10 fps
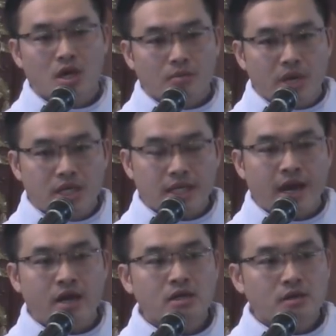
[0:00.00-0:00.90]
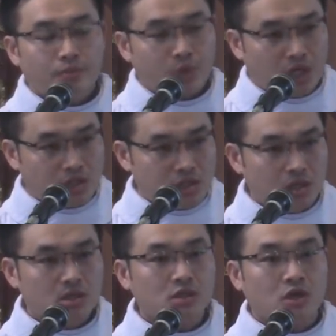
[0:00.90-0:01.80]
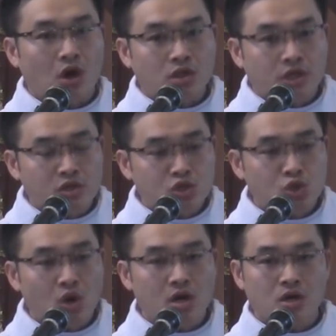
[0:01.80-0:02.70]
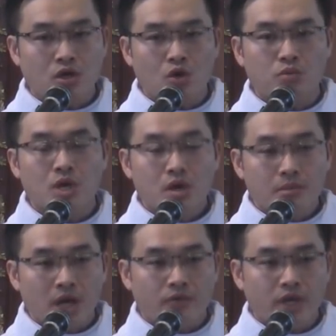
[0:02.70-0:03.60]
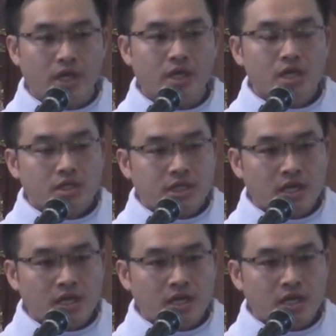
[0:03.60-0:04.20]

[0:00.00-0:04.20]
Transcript: bình an thật sự có Thiên Chúa ở cùng bởi vì chắc